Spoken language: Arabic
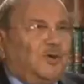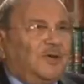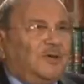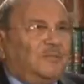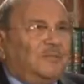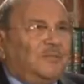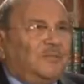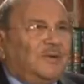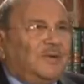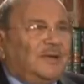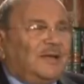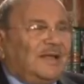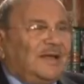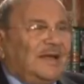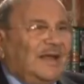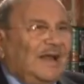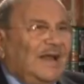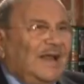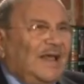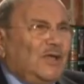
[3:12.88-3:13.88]
يحب
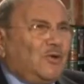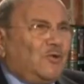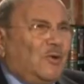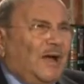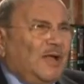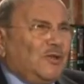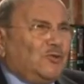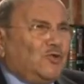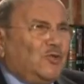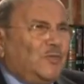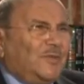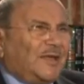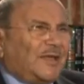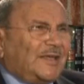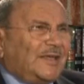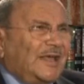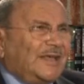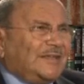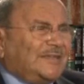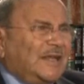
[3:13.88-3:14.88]
لا يعد
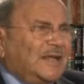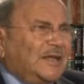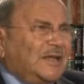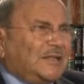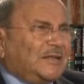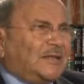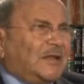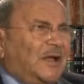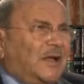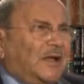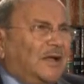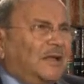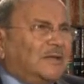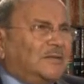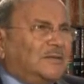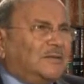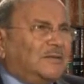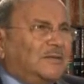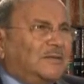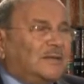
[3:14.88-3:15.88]
مقياسا
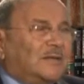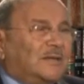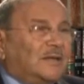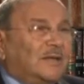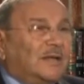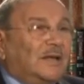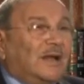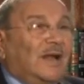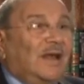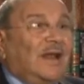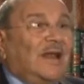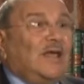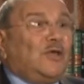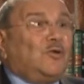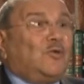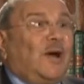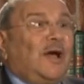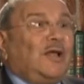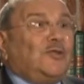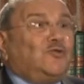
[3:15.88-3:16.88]
إطلاقا لا
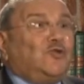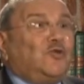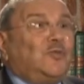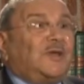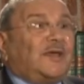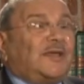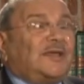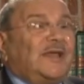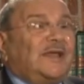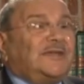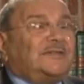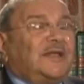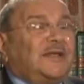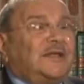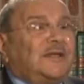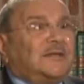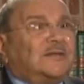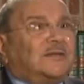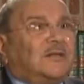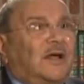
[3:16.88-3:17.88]
يعد
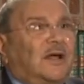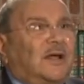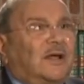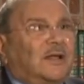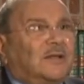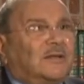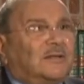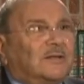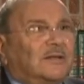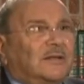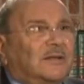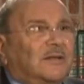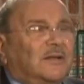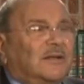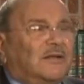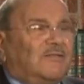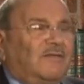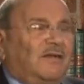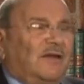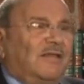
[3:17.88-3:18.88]
مقياسا إطلاقا
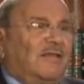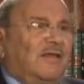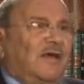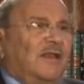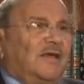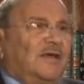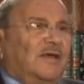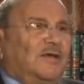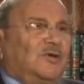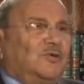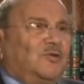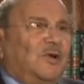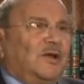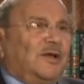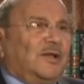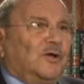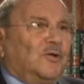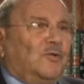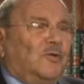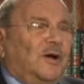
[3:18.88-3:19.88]
فلذلك
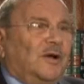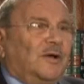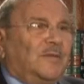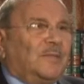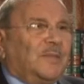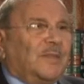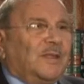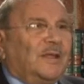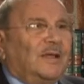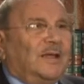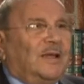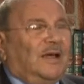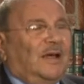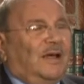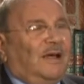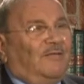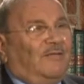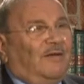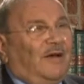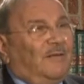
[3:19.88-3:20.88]
أيها الإخوة
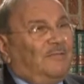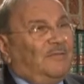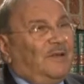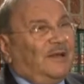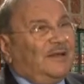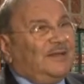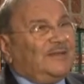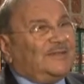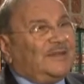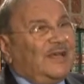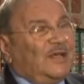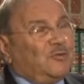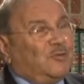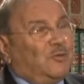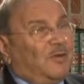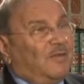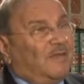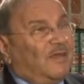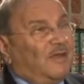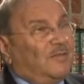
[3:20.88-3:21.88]
فأما
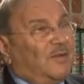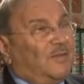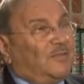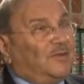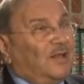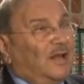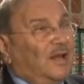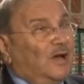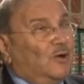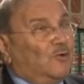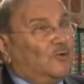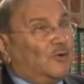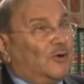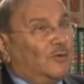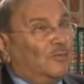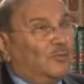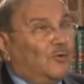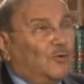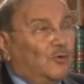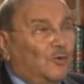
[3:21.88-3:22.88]
الإنسان إذا ما ابتلاه
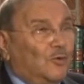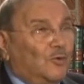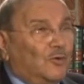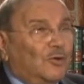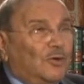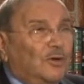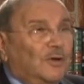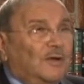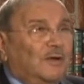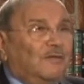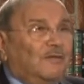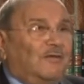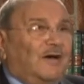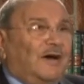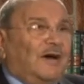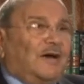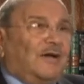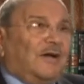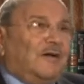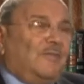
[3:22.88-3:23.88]
ربه
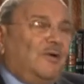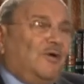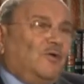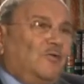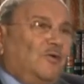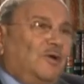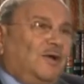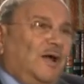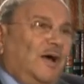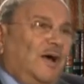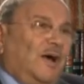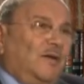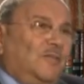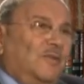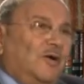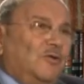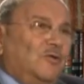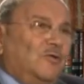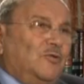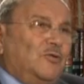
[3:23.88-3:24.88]
فأكرمه
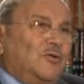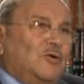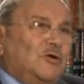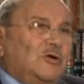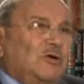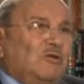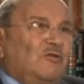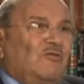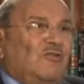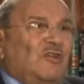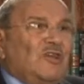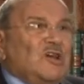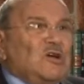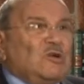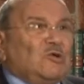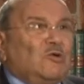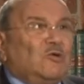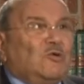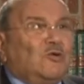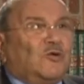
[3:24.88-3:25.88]
ونعمه
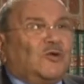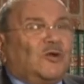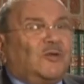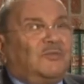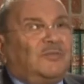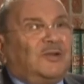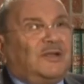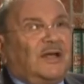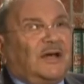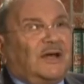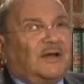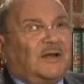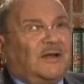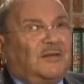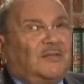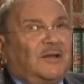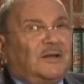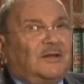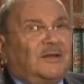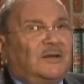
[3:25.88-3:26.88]
فيقول ربي
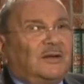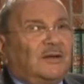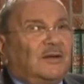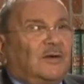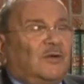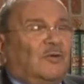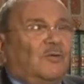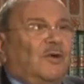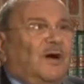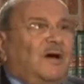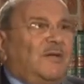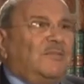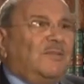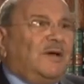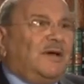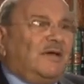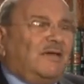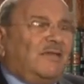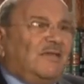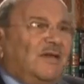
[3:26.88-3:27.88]
أكرمن
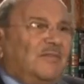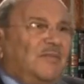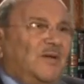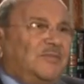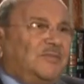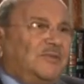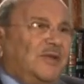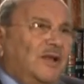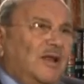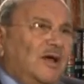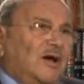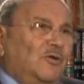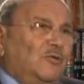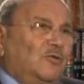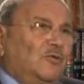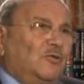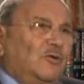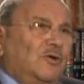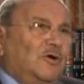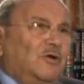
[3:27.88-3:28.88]
وأما إذا ما
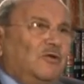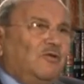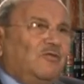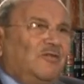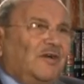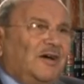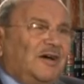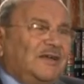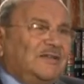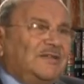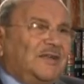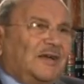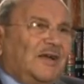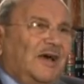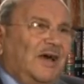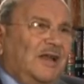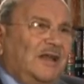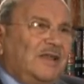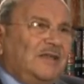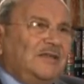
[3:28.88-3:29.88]
ابتلاه
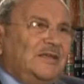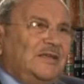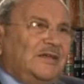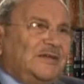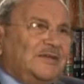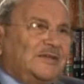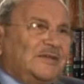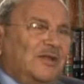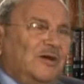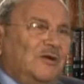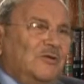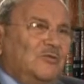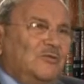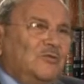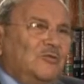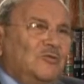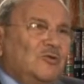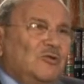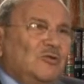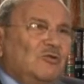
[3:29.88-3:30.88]
فقدر عليه
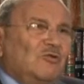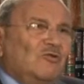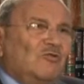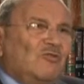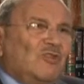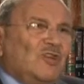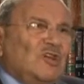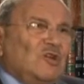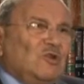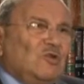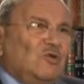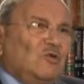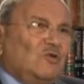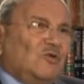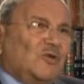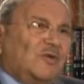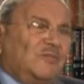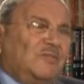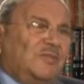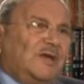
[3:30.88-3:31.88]
رزقه
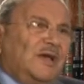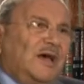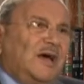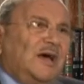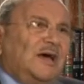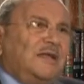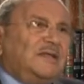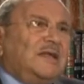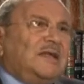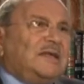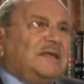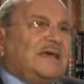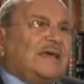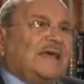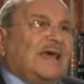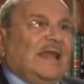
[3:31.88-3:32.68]
فيقول ربي أهانن